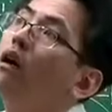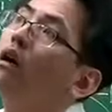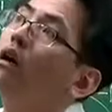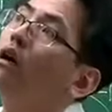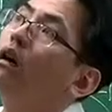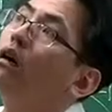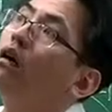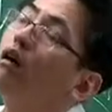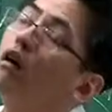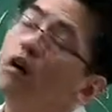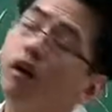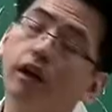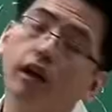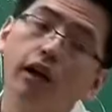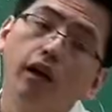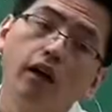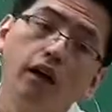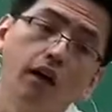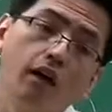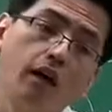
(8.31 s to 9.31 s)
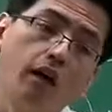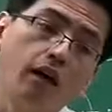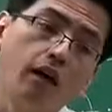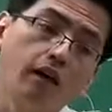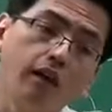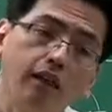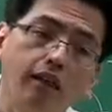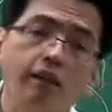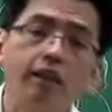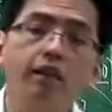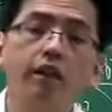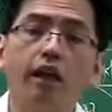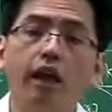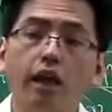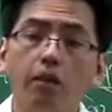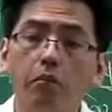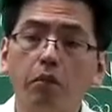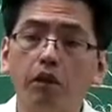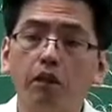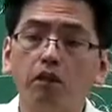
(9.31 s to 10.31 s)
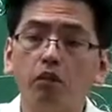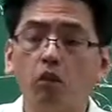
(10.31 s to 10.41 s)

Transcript: 어, 거의 어, 2년에 한 번